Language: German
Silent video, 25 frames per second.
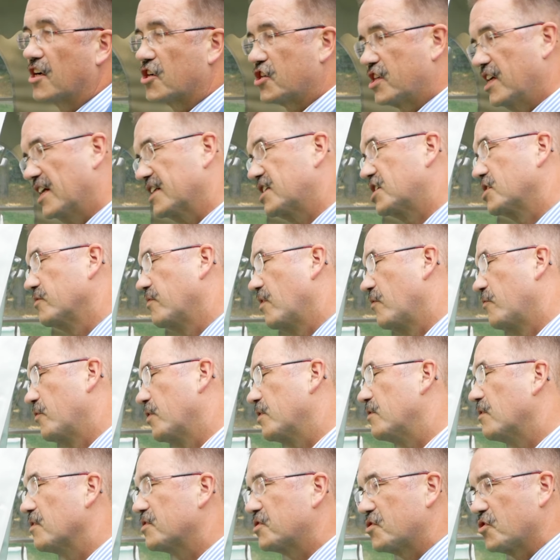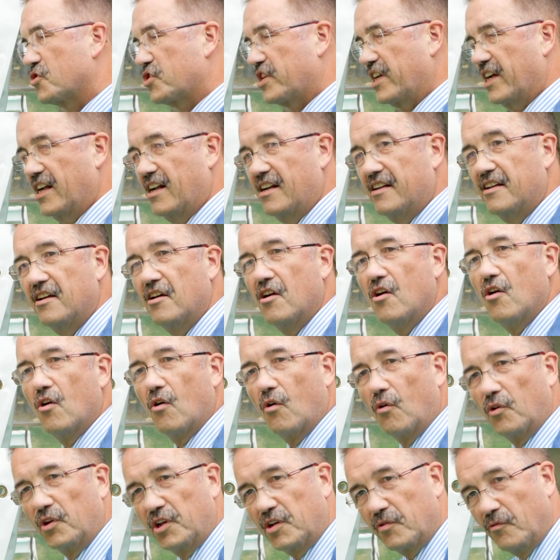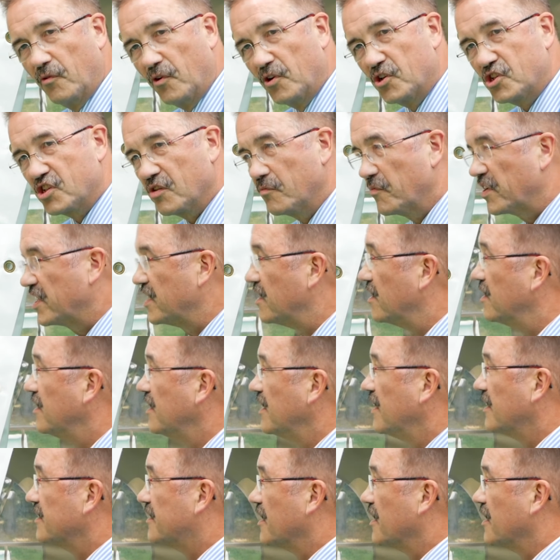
der Stadt zur Verfügung zu stellen. Und ich wünsche mir,